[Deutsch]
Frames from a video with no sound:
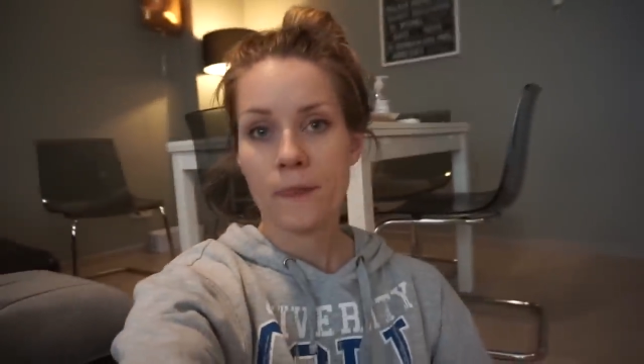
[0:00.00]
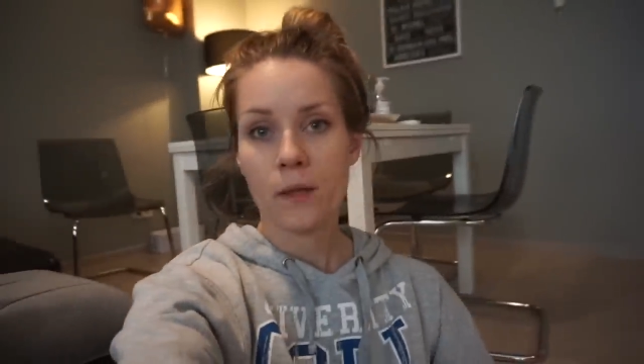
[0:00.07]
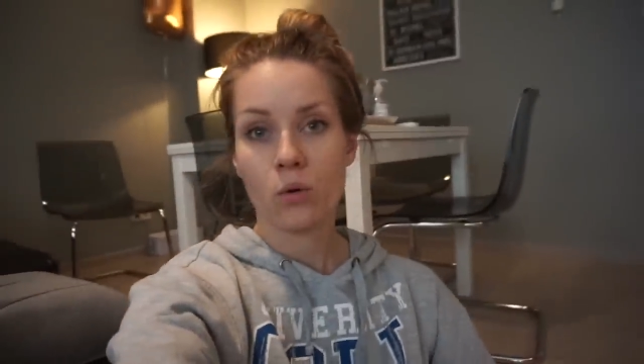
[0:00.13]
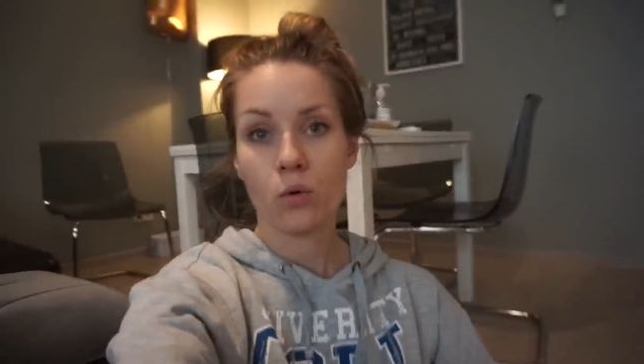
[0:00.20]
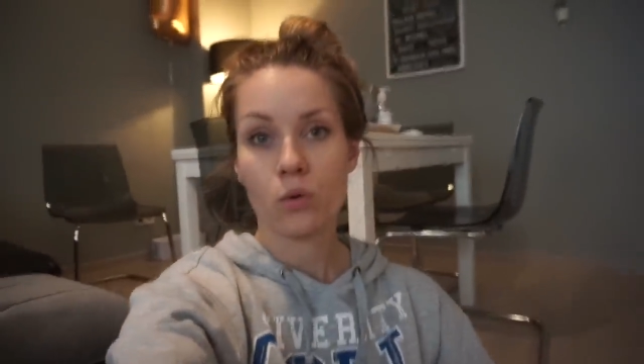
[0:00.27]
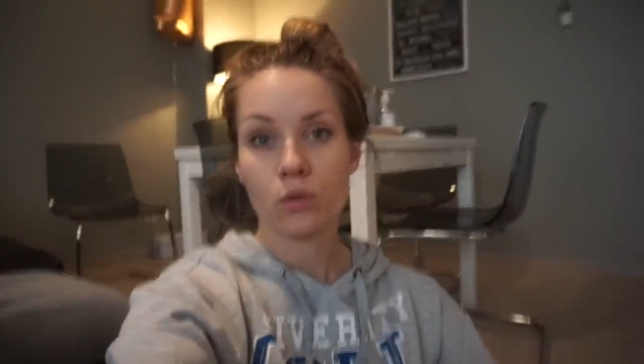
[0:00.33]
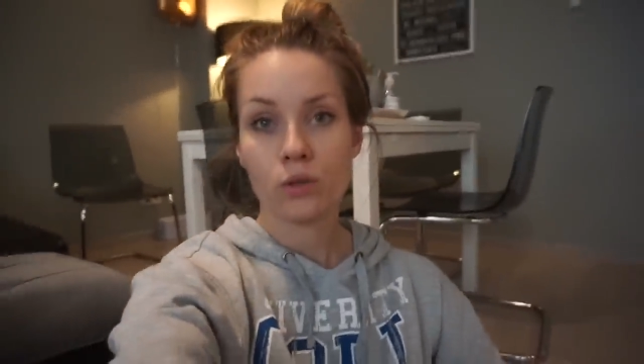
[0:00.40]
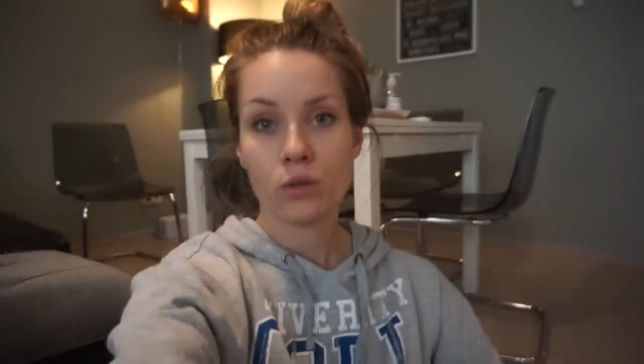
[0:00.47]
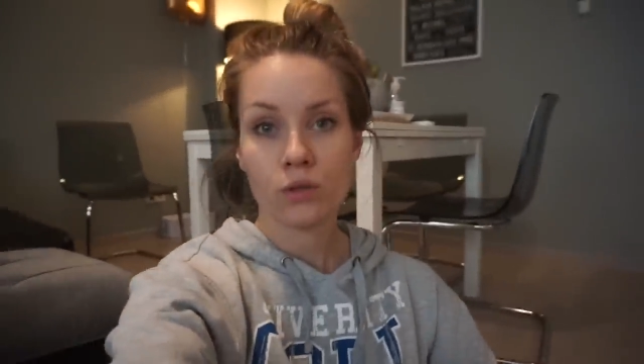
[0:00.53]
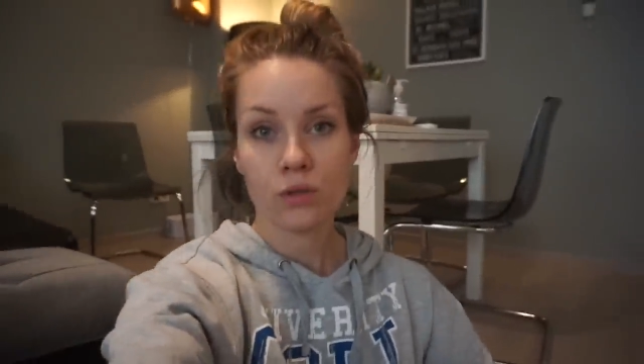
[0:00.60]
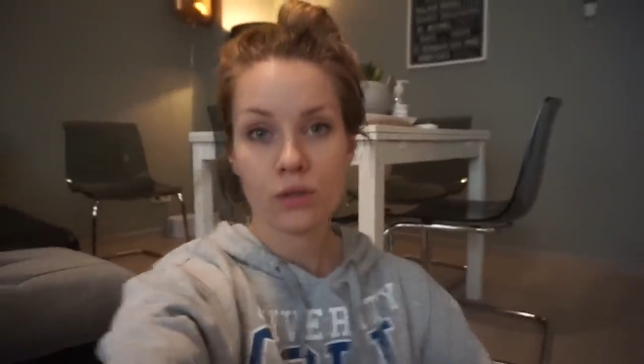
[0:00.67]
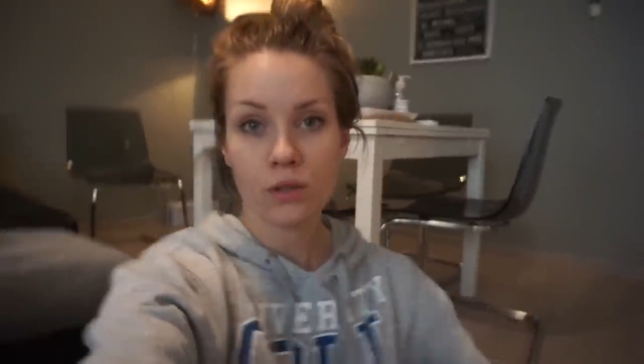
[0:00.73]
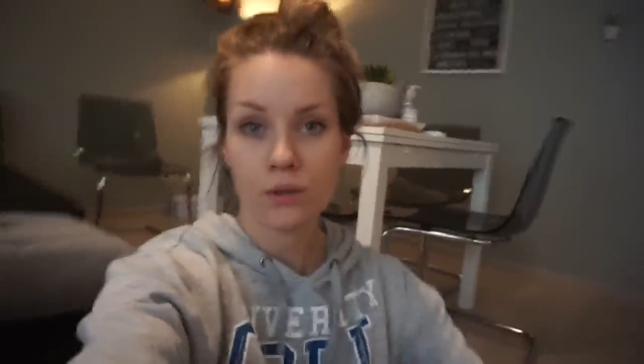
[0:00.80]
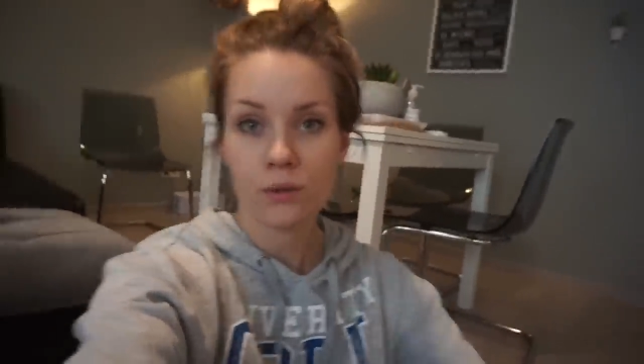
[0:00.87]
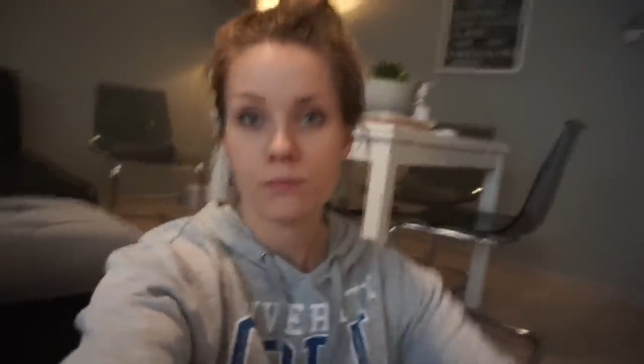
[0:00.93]
Und
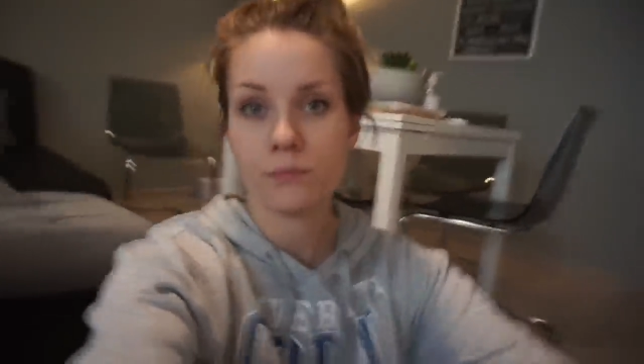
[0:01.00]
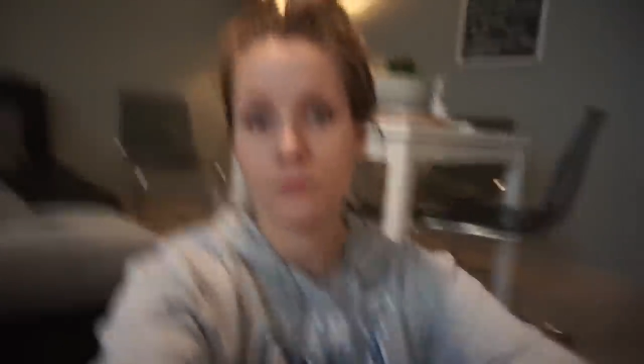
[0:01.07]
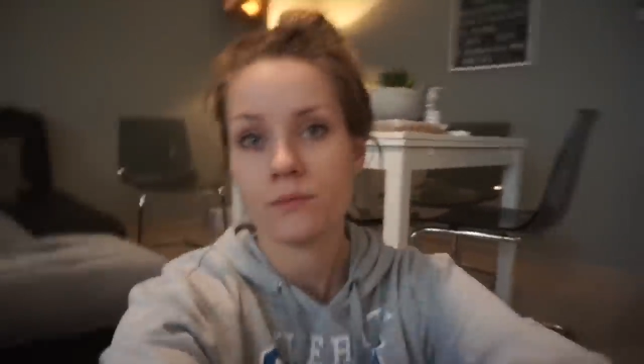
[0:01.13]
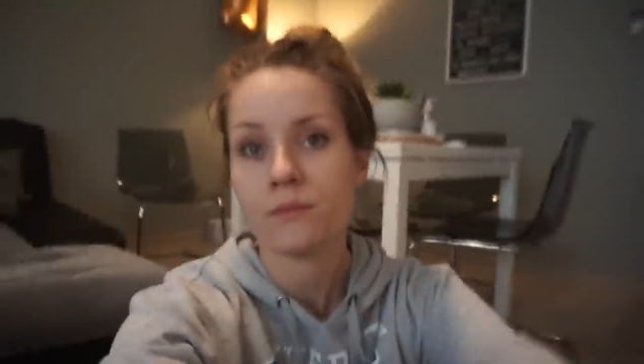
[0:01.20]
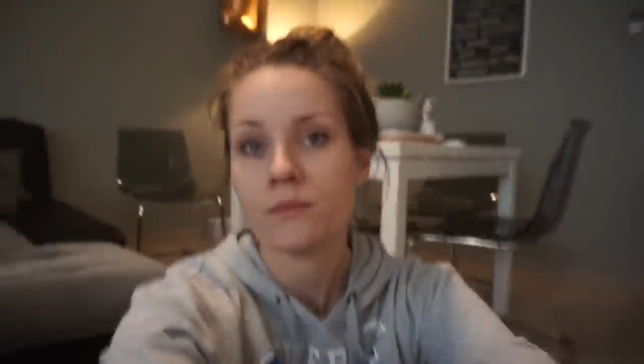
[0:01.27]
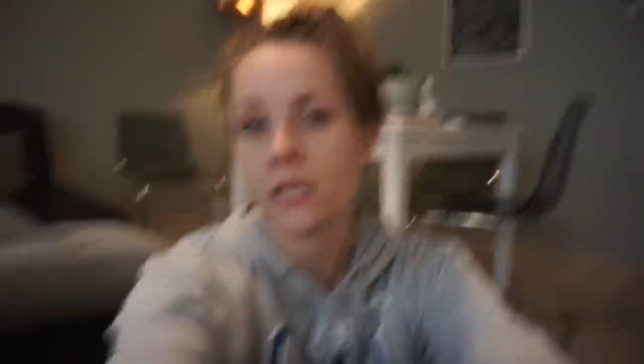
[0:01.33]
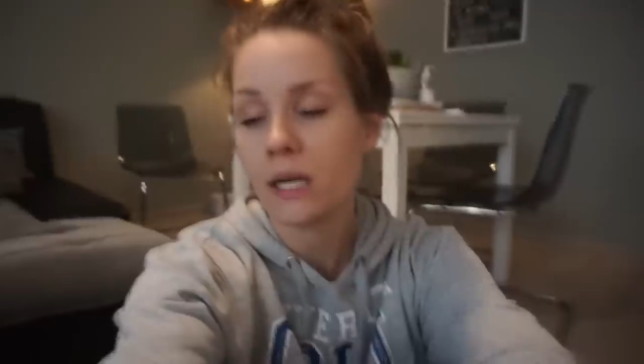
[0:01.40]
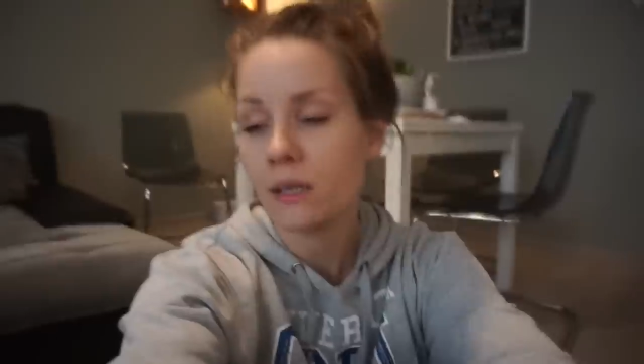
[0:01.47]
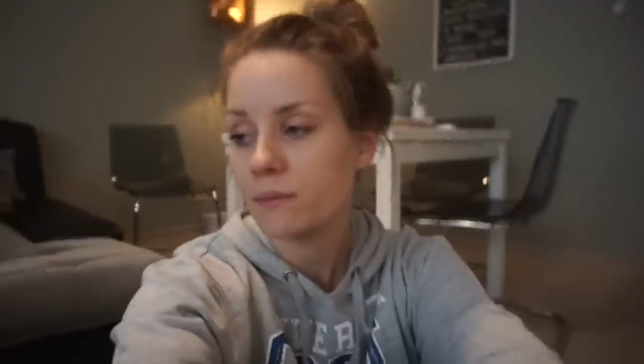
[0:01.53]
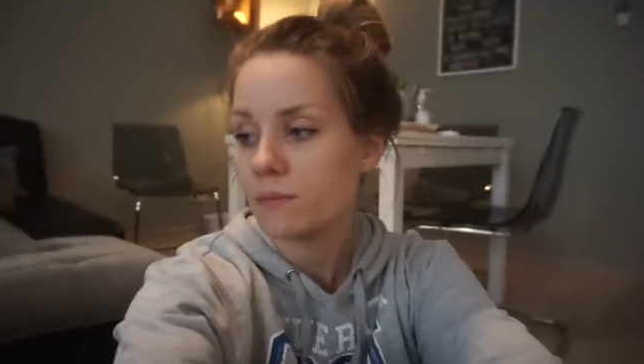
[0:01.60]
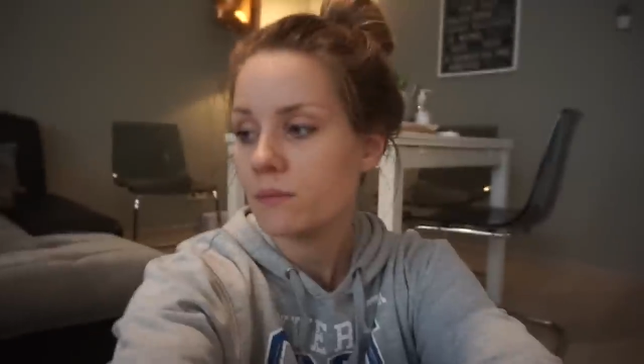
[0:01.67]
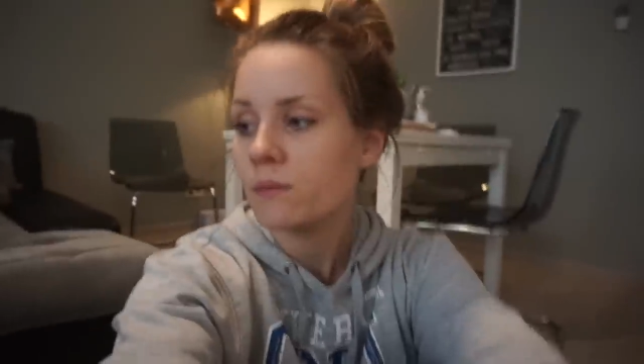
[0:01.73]
ähm, ja,